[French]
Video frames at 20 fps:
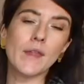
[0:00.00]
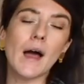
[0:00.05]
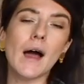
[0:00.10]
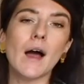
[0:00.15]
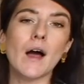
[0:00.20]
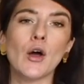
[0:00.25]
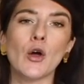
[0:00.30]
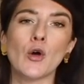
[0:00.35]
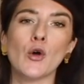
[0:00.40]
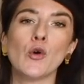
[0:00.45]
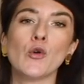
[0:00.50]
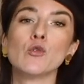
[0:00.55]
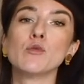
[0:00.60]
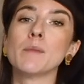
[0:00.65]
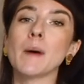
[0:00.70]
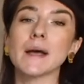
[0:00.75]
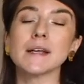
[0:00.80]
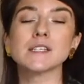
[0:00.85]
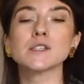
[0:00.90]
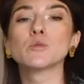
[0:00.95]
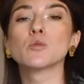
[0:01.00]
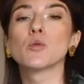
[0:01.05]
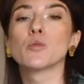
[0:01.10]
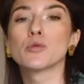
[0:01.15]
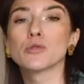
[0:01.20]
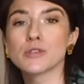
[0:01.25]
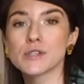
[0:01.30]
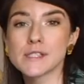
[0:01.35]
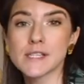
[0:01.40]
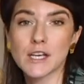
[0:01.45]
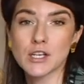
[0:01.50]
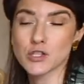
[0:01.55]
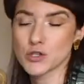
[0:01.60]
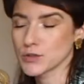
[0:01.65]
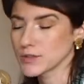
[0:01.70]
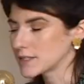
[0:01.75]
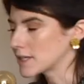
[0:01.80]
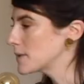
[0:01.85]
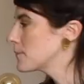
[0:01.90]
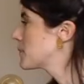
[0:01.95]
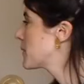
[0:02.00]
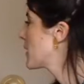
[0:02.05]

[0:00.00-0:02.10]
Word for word: a une partie de mon poteau argenté